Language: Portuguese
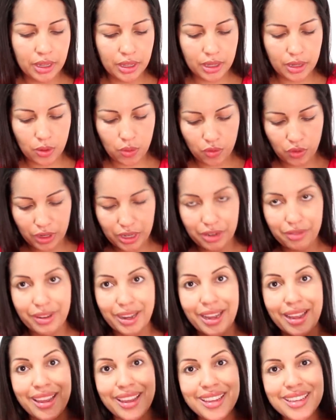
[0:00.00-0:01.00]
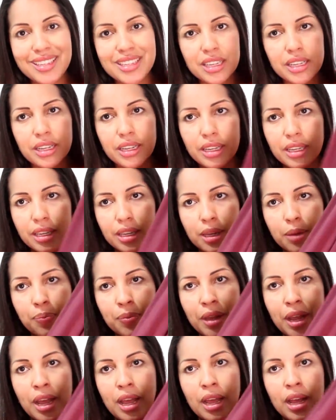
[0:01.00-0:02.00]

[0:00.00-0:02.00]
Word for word: Então, vou levar esse daqui.